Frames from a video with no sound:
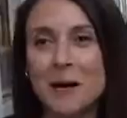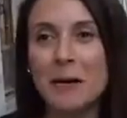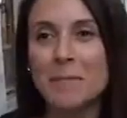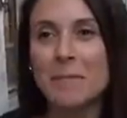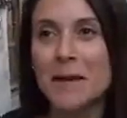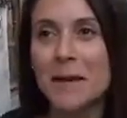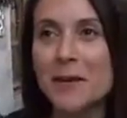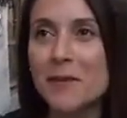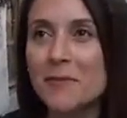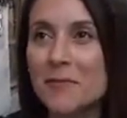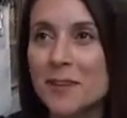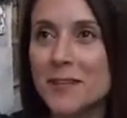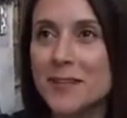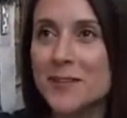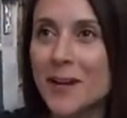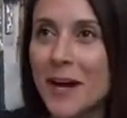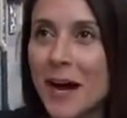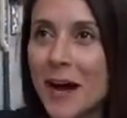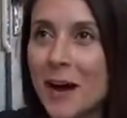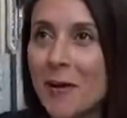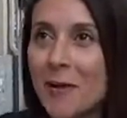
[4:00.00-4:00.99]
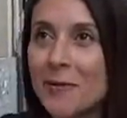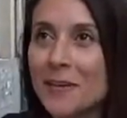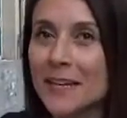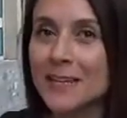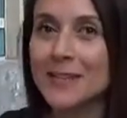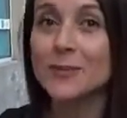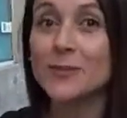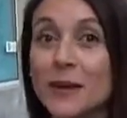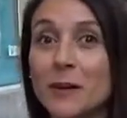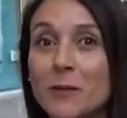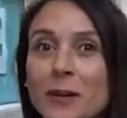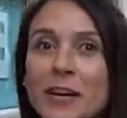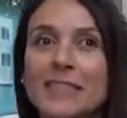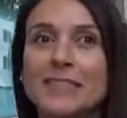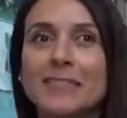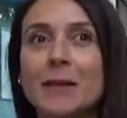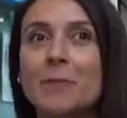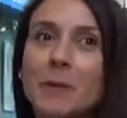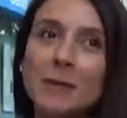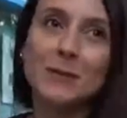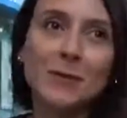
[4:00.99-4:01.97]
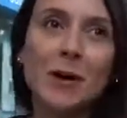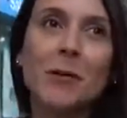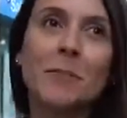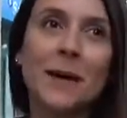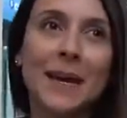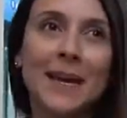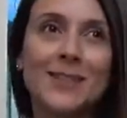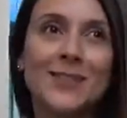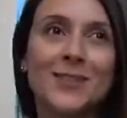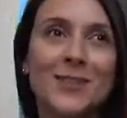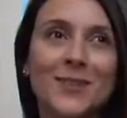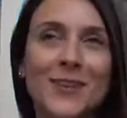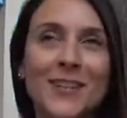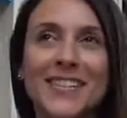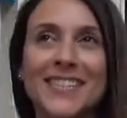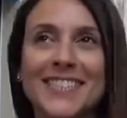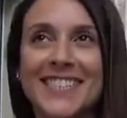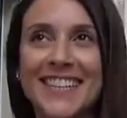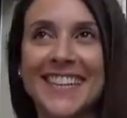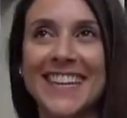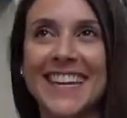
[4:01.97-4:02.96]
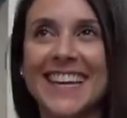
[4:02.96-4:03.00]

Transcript: amigo virtual que a gente vai conhecer pessoalmente hoje.